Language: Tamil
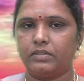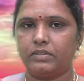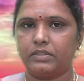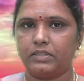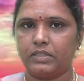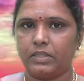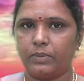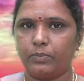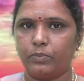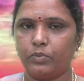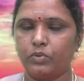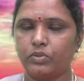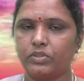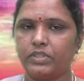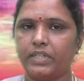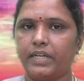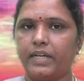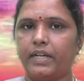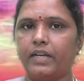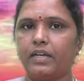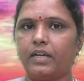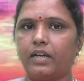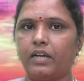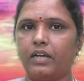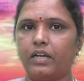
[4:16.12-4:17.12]
இந்த மூன்று
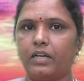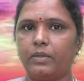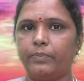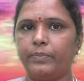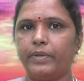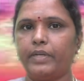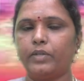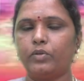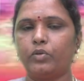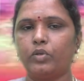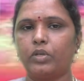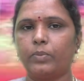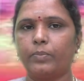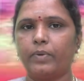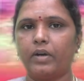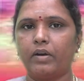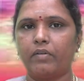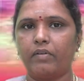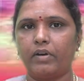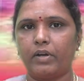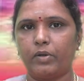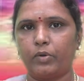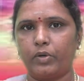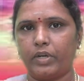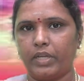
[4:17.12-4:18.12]
இடங்கள்லையுமே குரு
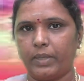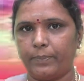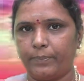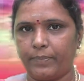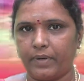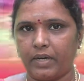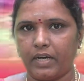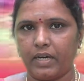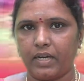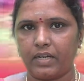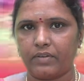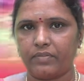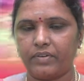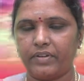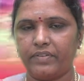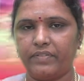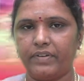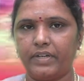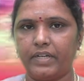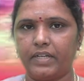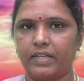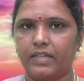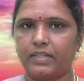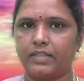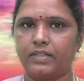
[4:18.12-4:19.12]
பகவானுடைய பார்வை
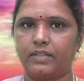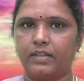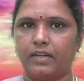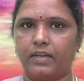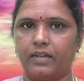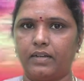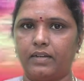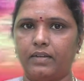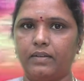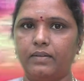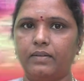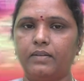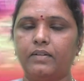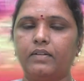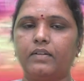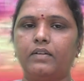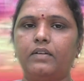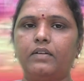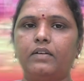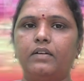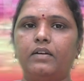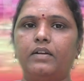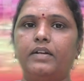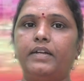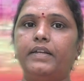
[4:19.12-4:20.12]
விழறதுனால
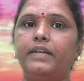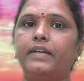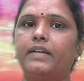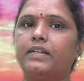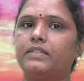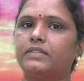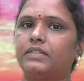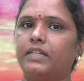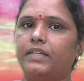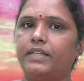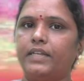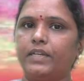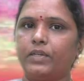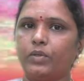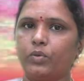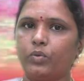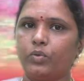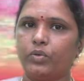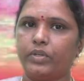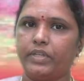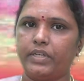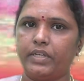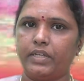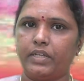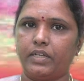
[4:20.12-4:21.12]
நீங்கள்
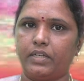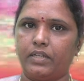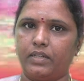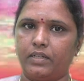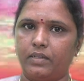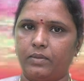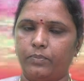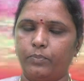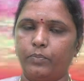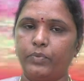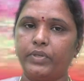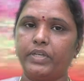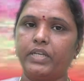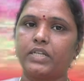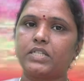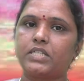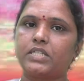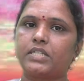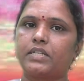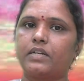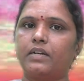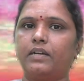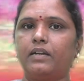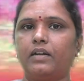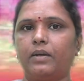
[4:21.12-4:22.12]
செய்யக்கூடிய
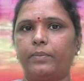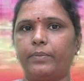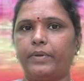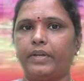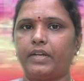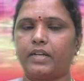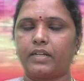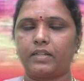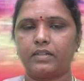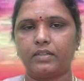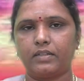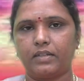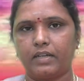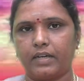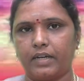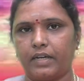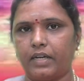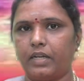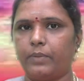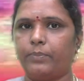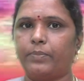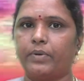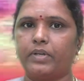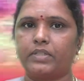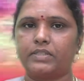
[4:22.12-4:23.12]
முயற்சிகள் அப்படின்றது
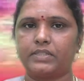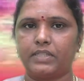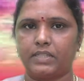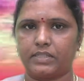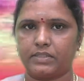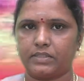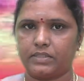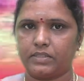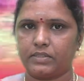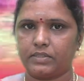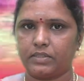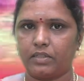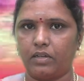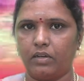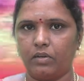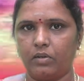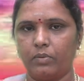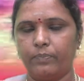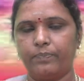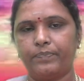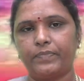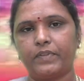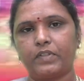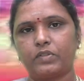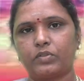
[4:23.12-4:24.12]
கண்டிப்பாக சக்ஸஸ்
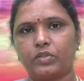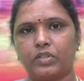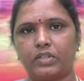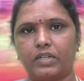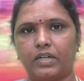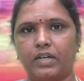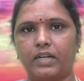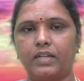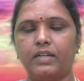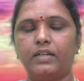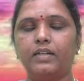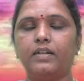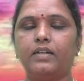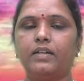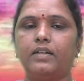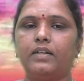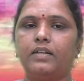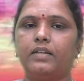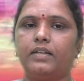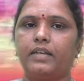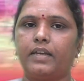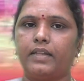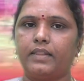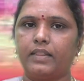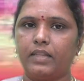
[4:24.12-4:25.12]
ஆகும் ஸோ அதனால்
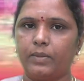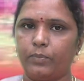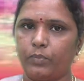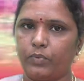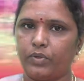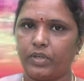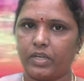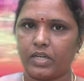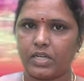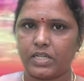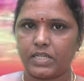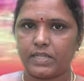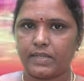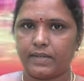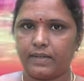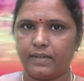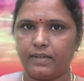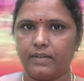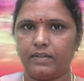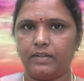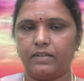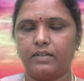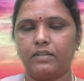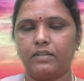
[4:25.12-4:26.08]
எந்த முயற்சிகள்